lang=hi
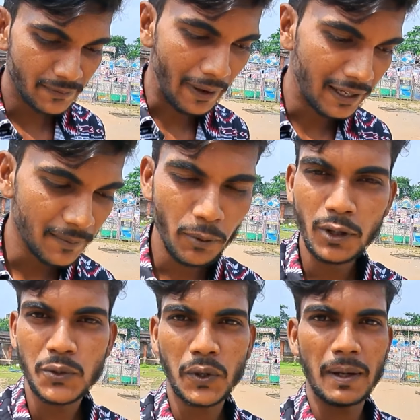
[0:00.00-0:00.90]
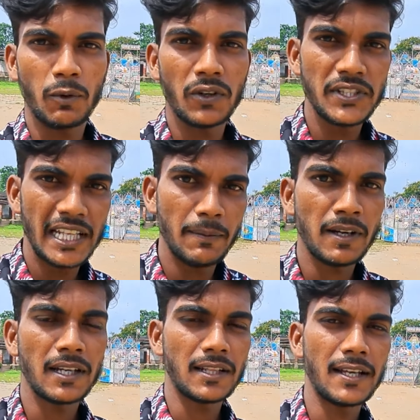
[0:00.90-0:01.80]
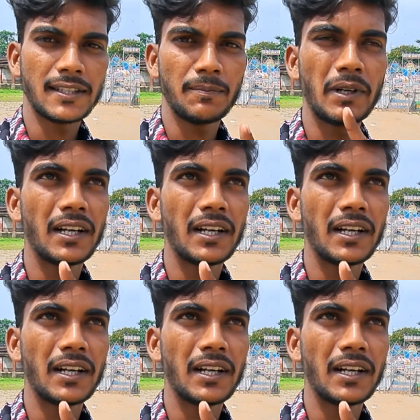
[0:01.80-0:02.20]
इस फाइनली पहुँच चुके हम लोग जीएनएम का कतरास का